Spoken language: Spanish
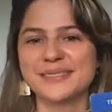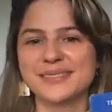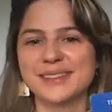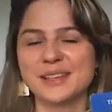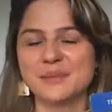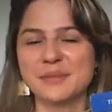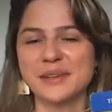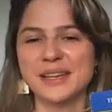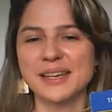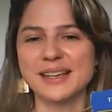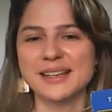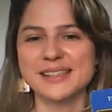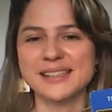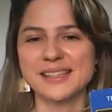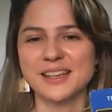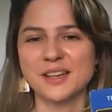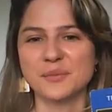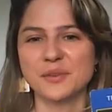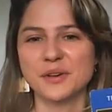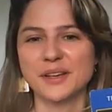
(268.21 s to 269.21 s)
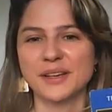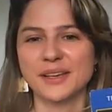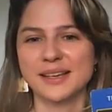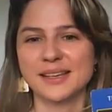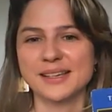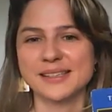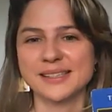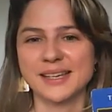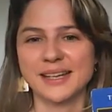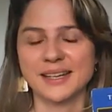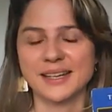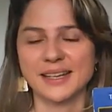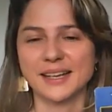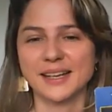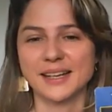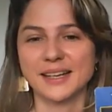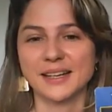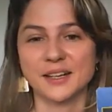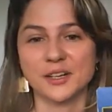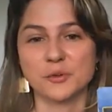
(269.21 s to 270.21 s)
de Miguel sabemos que él es el
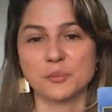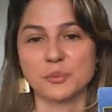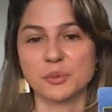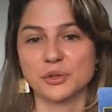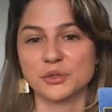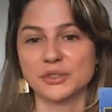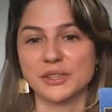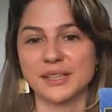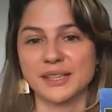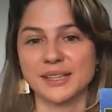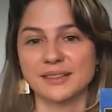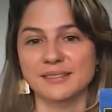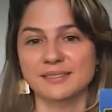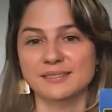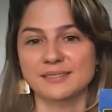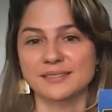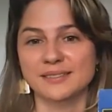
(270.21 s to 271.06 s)
arcángel que nos protege